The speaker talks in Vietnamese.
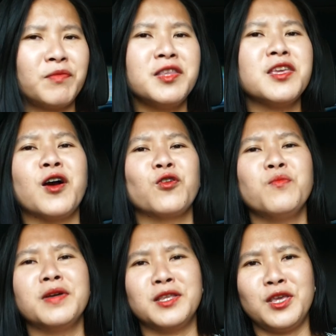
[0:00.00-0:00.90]
đến vợ của
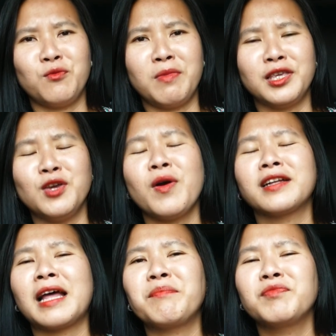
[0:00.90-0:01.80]
mình nhiều mà chỉ
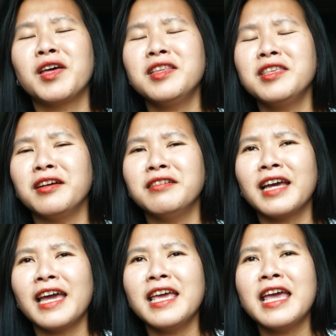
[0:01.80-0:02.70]
quan tâm đến những
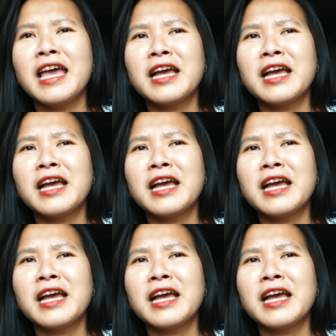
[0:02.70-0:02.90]
cái